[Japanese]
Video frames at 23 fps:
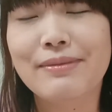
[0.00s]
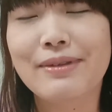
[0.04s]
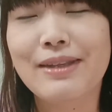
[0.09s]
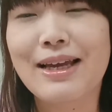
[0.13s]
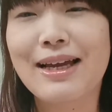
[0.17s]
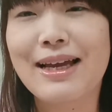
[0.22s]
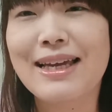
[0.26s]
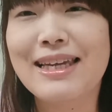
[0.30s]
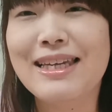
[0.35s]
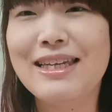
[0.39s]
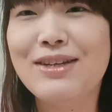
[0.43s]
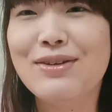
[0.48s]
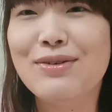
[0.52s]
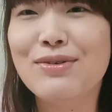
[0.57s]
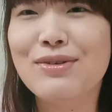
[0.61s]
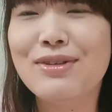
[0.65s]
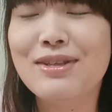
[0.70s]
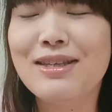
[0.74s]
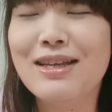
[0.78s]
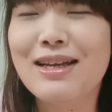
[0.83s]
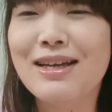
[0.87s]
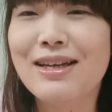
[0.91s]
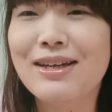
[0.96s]
なんかいろ
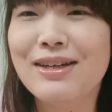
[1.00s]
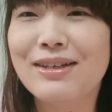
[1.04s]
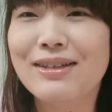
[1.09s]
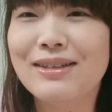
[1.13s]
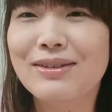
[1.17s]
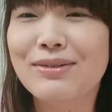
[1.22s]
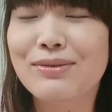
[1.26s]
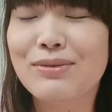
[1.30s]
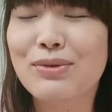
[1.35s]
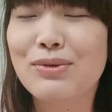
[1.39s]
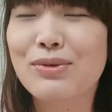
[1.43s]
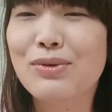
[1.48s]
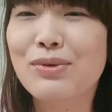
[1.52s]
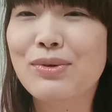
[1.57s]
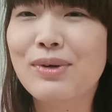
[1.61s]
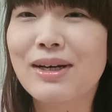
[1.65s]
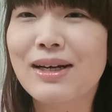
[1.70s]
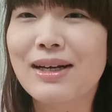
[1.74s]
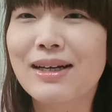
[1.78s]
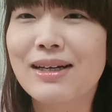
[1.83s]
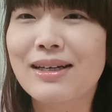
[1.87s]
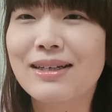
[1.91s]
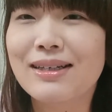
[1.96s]
んなこと
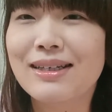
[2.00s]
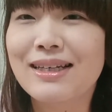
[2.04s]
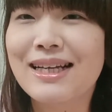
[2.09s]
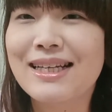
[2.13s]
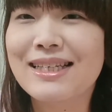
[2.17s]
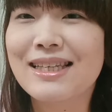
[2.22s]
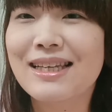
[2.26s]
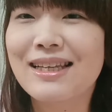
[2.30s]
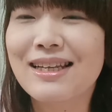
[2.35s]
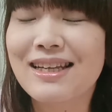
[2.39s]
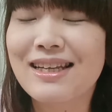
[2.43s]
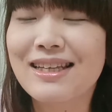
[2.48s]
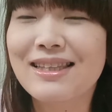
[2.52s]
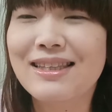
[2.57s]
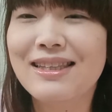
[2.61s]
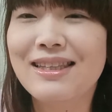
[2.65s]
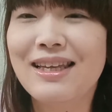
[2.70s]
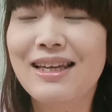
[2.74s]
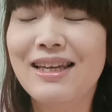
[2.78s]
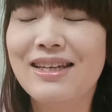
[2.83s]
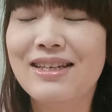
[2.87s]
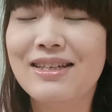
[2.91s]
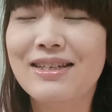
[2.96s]
が重なっ
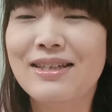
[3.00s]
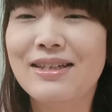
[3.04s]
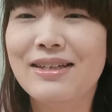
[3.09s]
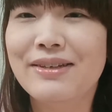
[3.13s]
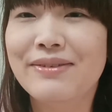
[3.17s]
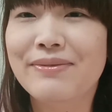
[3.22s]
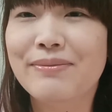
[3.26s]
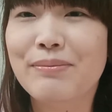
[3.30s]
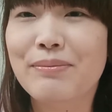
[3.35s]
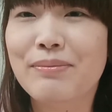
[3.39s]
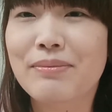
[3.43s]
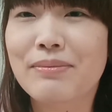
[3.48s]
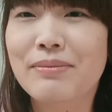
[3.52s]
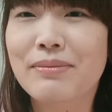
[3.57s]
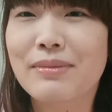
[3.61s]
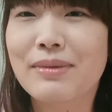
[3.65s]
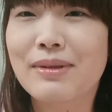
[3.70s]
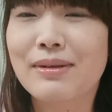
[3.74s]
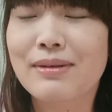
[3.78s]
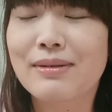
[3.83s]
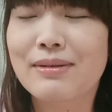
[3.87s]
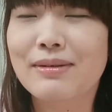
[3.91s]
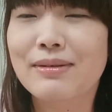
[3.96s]
て
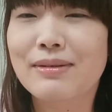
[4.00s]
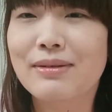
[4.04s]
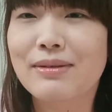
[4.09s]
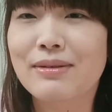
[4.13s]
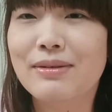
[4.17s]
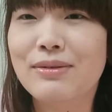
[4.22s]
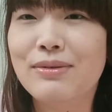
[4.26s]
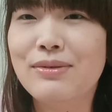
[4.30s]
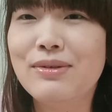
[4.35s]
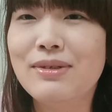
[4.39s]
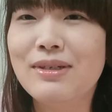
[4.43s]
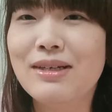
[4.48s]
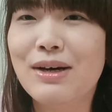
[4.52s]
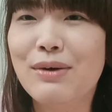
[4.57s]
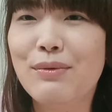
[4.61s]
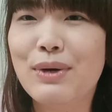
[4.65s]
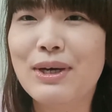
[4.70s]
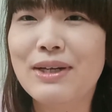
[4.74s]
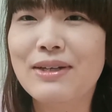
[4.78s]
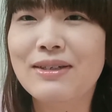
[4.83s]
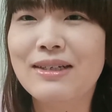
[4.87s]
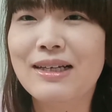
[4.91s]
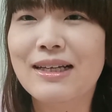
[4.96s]
運が
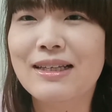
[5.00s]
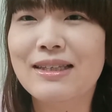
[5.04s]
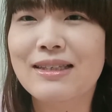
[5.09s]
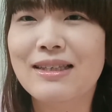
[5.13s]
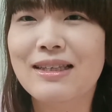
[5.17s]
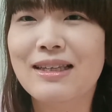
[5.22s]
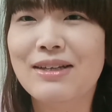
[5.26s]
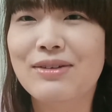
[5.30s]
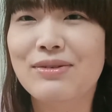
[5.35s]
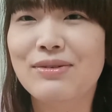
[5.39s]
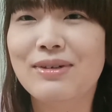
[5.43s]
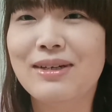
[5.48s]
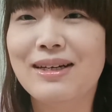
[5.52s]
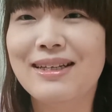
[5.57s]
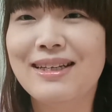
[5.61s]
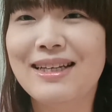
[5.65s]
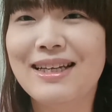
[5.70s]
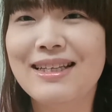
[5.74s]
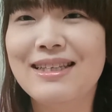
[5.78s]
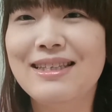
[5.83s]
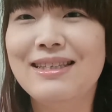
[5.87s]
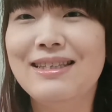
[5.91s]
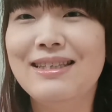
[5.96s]
悪かったのか
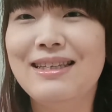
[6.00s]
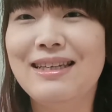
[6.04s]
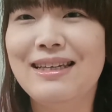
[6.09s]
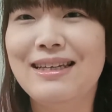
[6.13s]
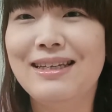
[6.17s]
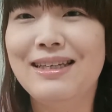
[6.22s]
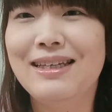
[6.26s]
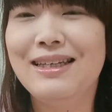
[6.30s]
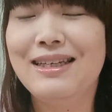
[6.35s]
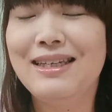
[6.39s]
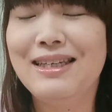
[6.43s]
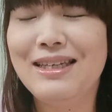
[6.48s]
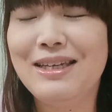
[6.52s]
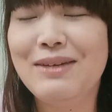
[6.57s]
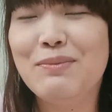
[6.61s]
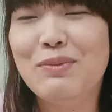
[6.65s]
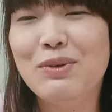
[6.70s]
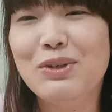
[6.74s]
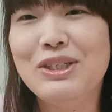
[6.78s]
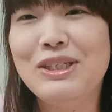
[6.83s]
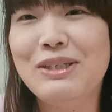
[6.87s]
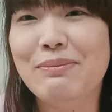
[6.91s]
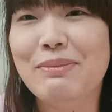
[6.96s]
なって気
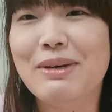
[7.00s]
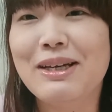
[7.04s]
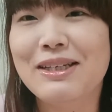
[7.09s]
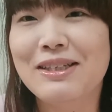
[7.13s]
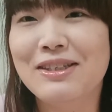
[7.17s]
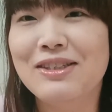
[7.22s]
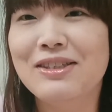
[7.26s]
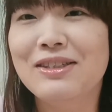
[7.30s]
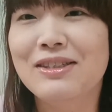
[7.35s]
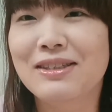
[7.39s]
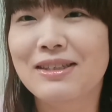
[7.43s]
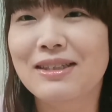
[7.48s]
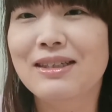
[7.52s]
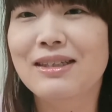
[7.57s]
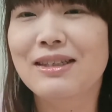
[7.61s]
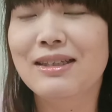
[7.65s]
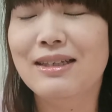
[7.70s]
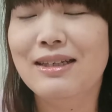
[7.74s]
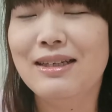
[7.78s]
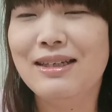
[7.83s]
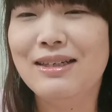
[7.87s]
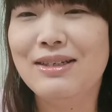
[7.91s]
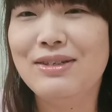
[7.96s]
もします。
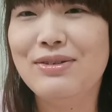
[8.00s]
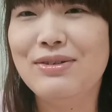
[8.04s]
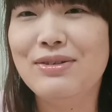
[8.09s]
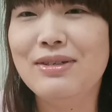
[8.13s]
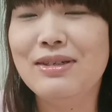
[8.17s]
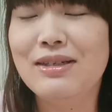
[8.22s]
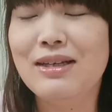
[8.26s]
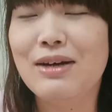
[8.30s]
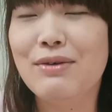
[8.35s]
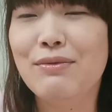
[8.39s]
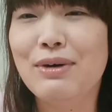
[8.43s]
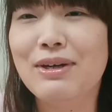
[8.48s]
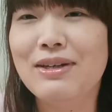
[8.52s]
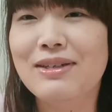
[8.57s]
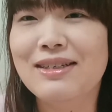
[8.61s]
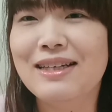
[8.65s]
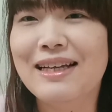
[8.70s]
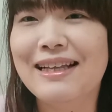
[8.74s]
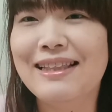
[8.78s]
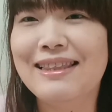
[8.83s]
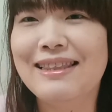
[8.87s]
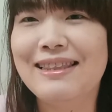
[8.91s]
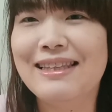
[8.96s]
運が悪
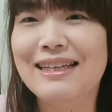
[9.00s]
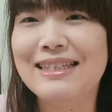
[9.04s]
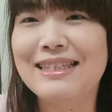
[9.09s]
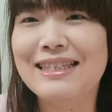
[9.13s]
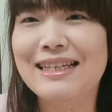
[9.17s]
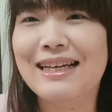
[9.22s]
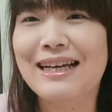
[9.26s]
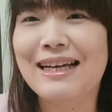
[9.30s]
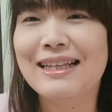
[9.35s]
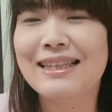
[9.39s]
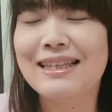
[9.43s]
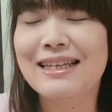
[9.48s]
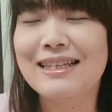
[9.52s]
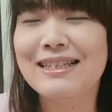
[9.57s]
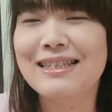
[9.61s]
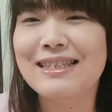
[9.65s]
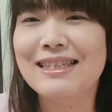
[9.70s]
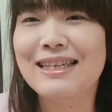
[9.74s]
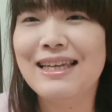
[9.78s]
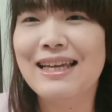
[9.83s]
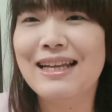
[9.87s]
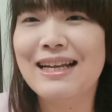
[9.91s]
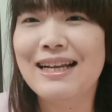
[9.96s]
かったじゃ片
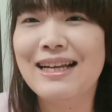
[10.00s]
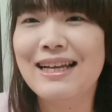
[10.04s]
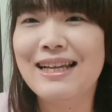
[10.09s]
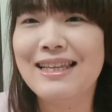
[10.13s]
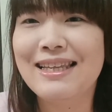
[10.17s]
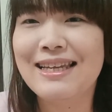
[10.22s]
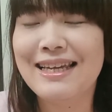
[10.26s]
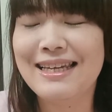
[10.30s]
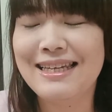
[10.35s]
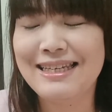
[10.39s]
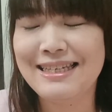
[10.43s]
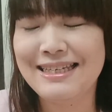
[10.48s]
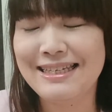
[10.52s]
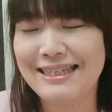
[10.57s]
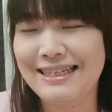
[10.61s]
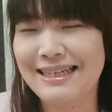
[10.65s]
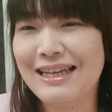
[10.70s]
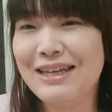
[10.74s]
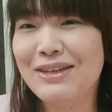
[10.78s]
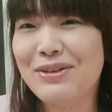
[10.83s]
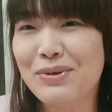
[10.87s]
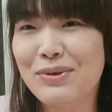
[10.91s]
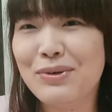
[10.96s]
付けられない
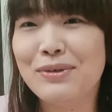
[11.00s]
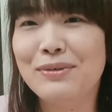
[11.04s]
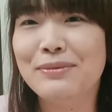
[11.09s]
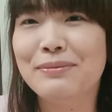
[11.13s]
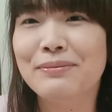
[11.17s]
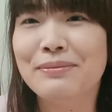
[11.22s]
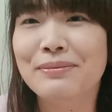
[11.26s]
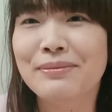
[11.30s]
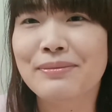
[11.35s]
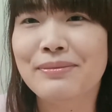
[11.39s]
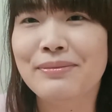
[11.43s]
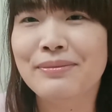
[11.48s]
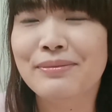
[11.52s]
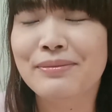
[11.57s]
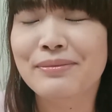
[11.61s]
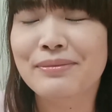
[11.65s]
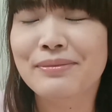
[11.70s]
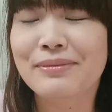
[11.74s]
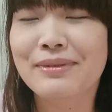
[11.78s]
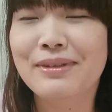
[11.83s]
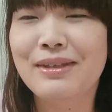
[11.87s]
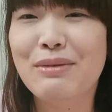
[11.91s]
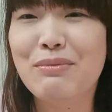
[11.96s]
けど、
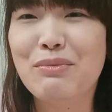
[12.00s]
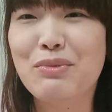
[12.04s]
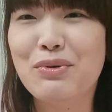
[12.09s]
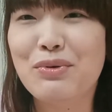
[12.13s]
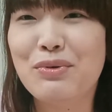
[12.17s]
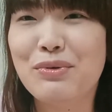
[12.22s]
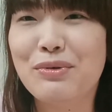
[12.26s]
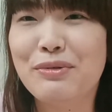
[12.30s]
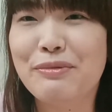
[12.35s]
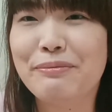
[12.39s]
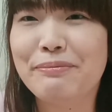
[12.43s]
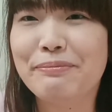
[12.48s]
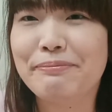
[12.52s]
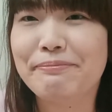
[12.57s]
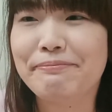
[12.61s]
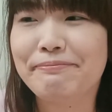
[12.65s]
でも